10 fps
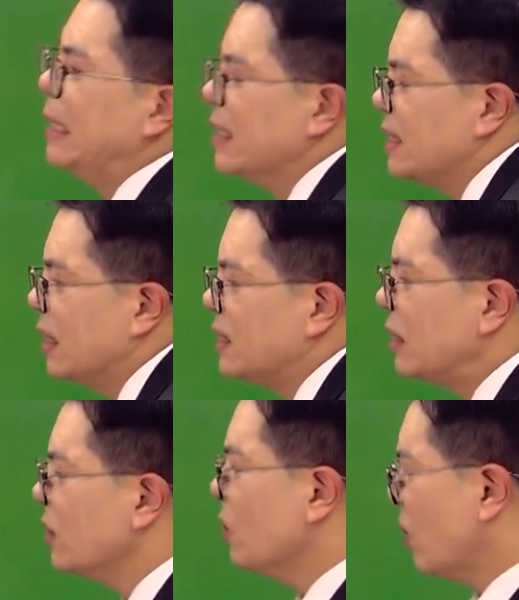자,
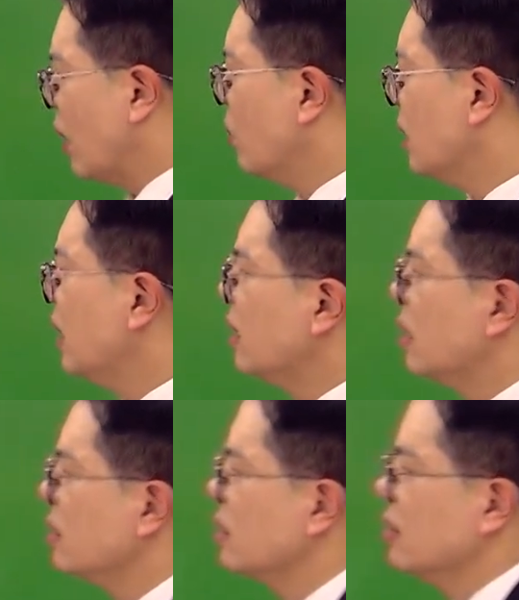재등록 개공이에
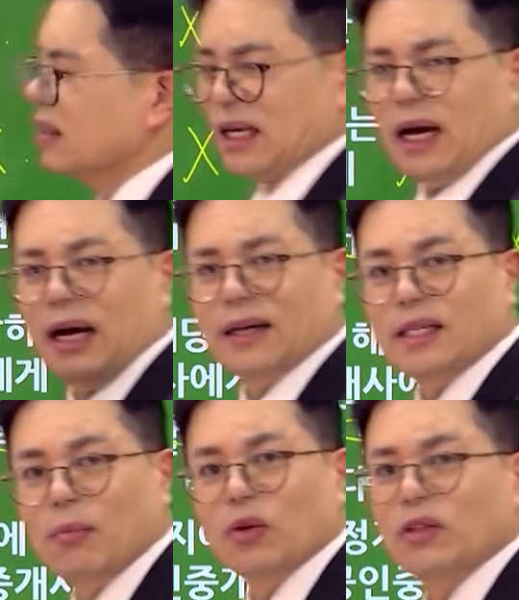대해서 자,
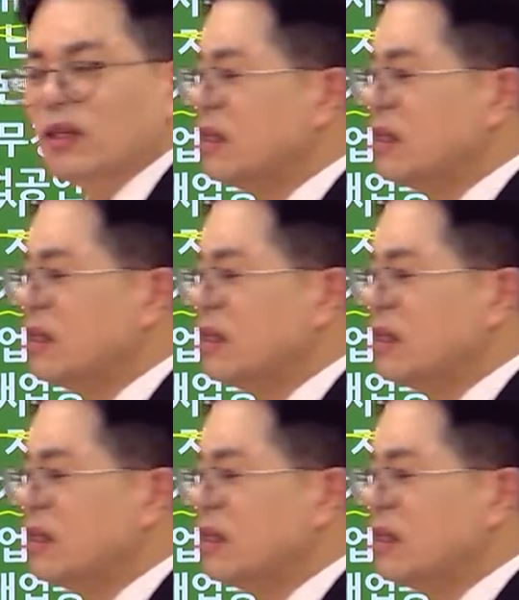제 목소리